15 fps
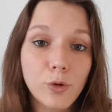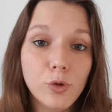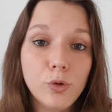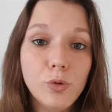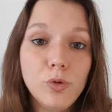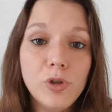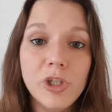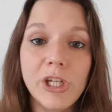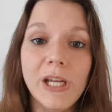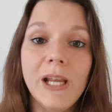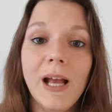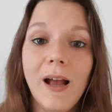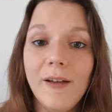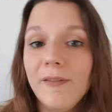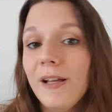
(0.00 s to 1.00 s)
de
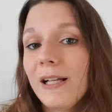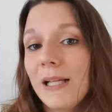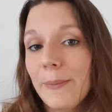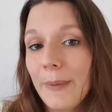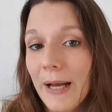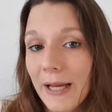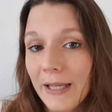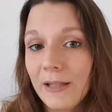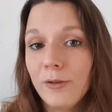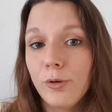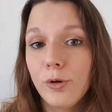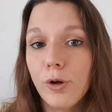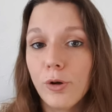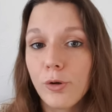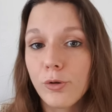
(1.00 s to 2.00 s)
coucher avec les marraines de
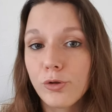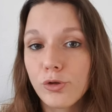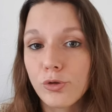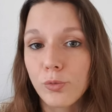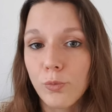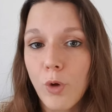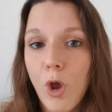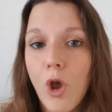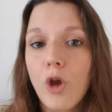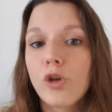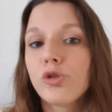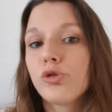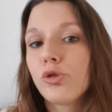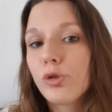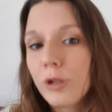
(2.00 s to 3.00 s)
leurs rejetons,
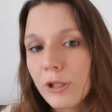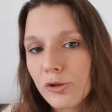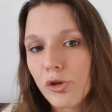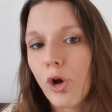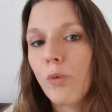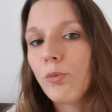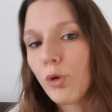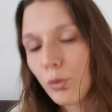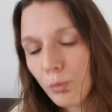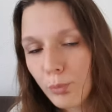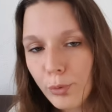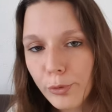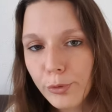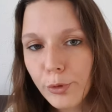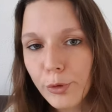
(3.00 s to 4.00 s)
ce qui semble
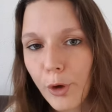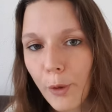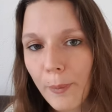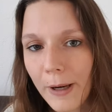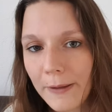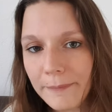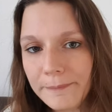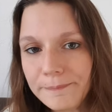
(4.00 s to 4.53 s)
plutôt normal.